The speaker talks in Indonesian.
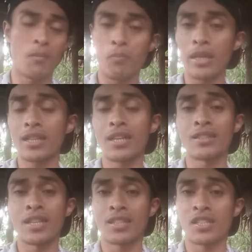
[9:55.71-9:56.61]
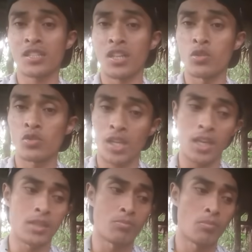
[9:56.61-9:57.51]
sampaikan di atas kayu
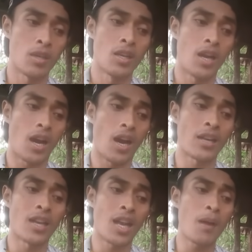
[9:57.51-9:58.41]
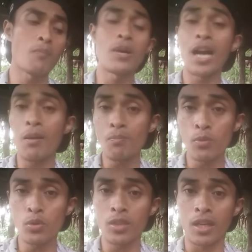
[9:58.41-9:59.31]
salib adalah
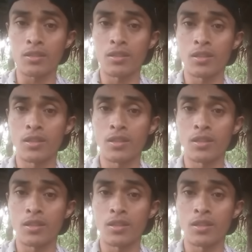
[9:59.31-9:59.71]
pengampunan.